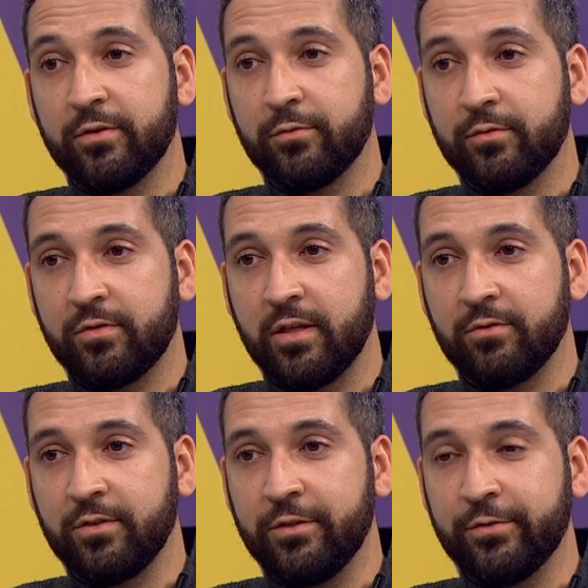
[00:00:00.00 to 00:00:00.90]
dos Estados
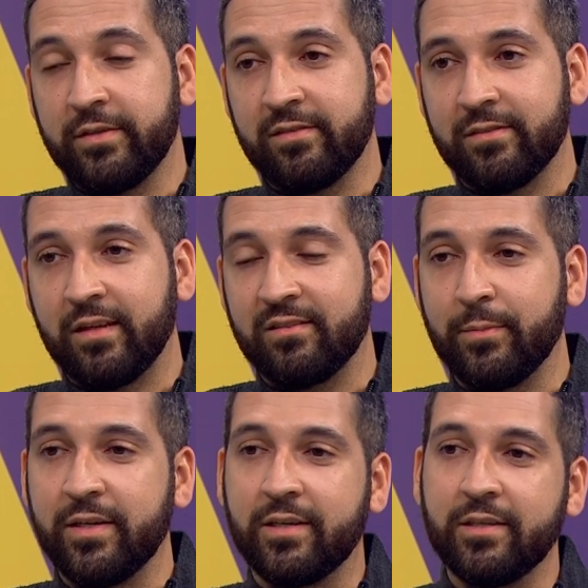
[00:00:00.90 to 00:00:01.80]
Unidos, né, das
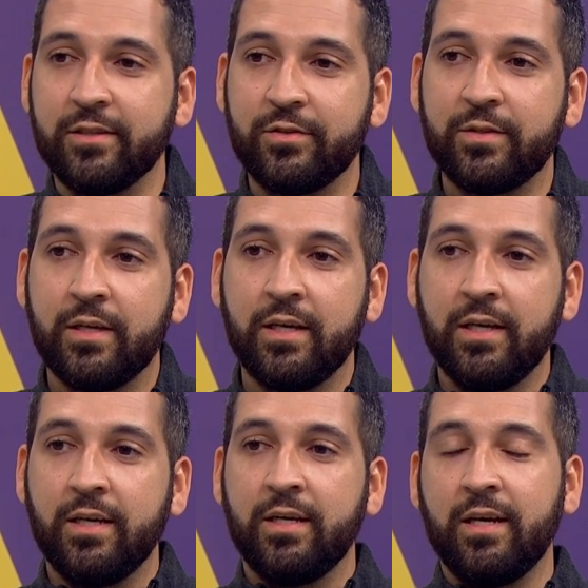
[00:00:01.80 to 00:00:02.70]
americanas.
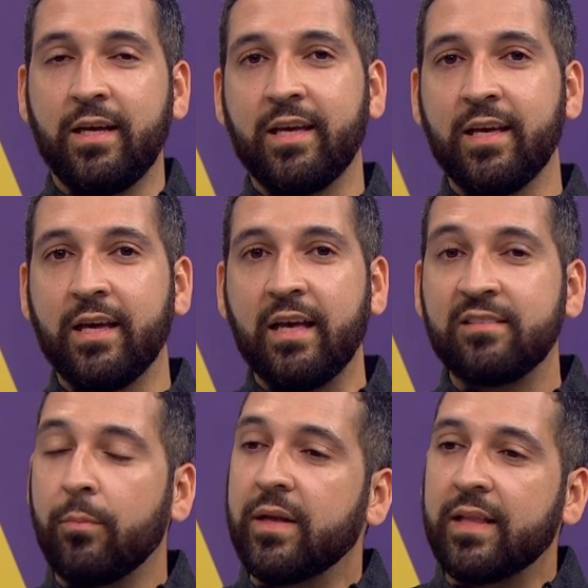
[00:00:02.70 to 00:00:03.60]
É,
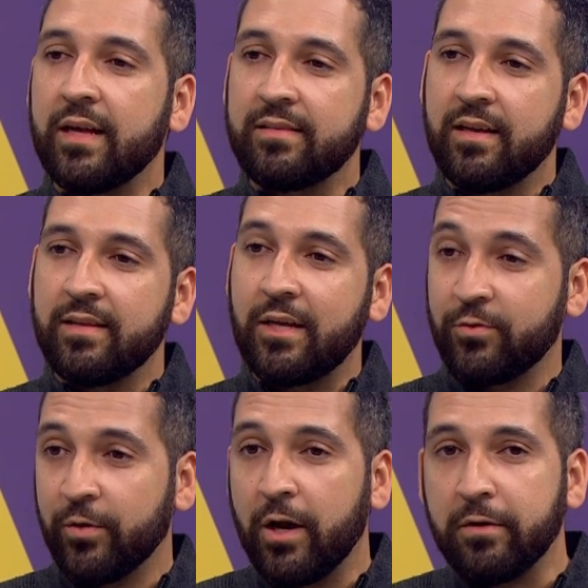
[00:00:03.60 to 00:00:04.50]
essa é uma data
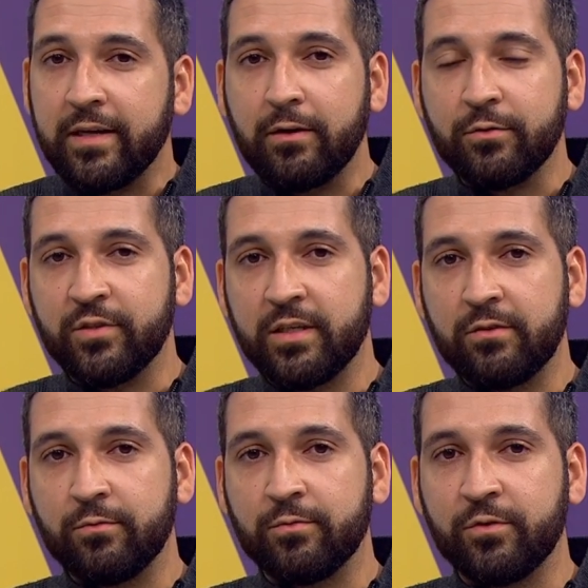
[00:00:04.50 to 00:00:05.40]
nacional, né? O dia
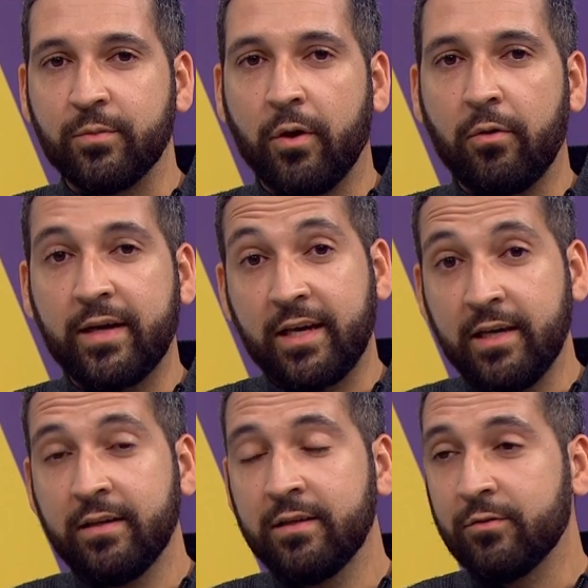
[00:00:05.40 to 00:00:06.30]
do futebol
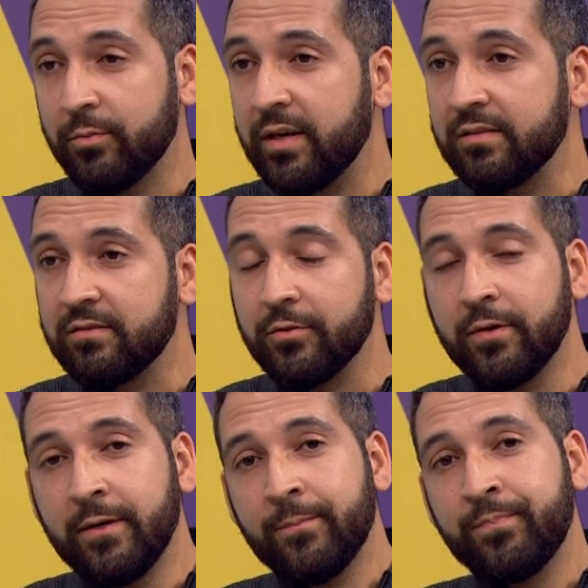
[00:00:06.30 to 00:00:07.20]
aqui no Brasil.
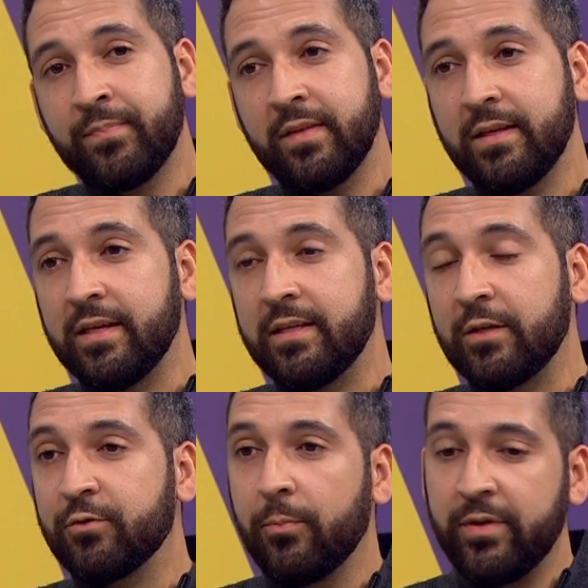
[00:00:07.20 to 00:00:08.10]
Uhum. É, na
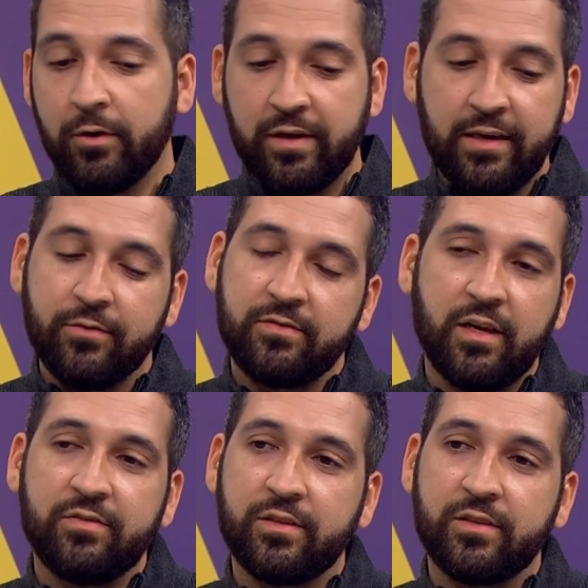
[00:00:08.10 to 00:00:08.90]
sua opinião, quem você acha que